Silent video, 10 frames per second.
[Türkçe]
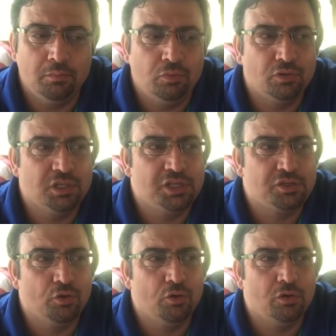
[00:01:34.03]
Burada
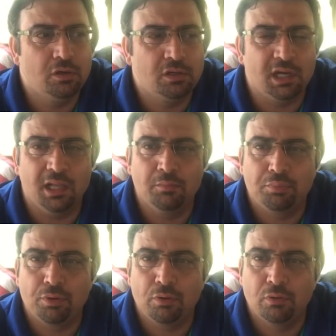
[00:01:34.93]
işte o
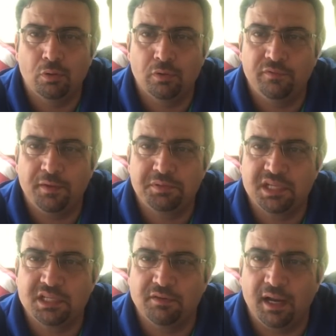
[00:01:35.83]
Gun Broker web
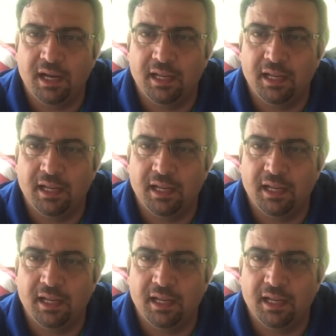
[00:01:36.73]
sitesi var.